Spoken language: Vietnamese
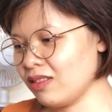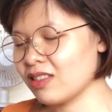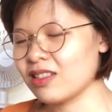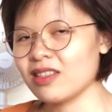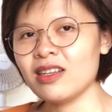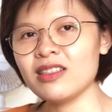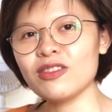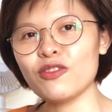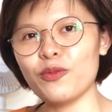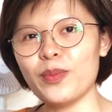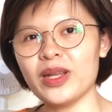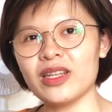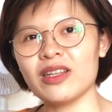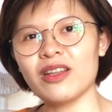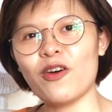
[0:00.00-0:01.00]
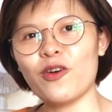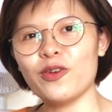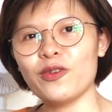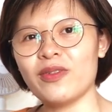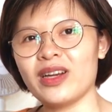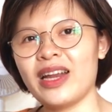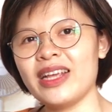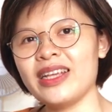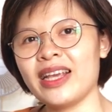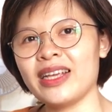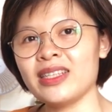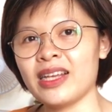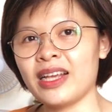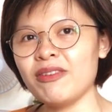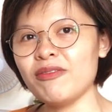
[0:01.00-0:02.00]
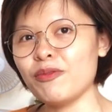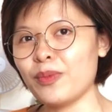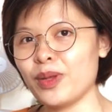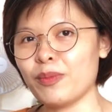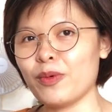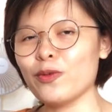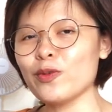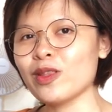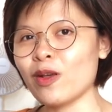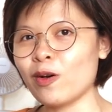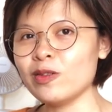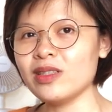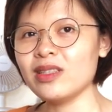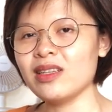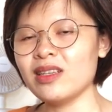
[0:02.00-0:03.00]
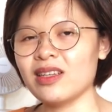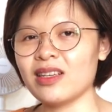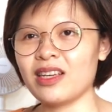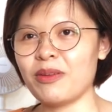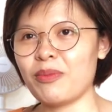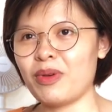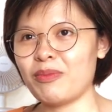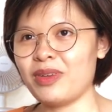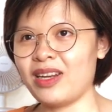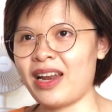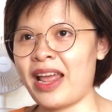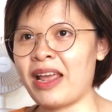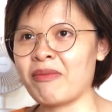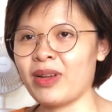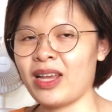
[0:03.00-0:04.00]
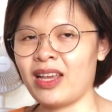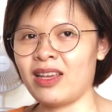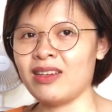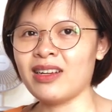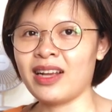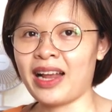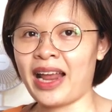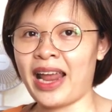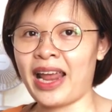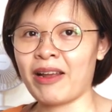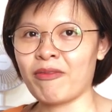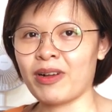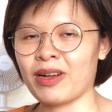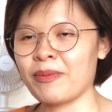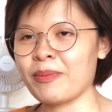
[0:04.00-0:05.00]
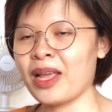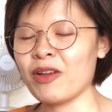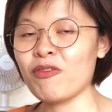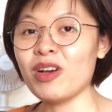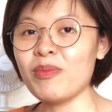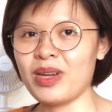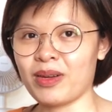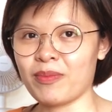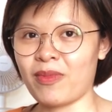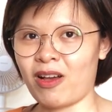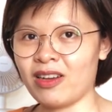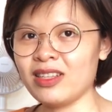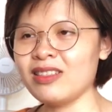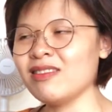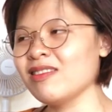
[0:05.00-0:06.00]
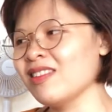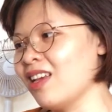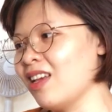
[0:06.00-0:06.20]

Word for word: sở thích của mình thôi và để giải trí của mình mỗi tối khi mà mình làm nghề ở ngân hàng và cảm thấy quá mệt mỏi.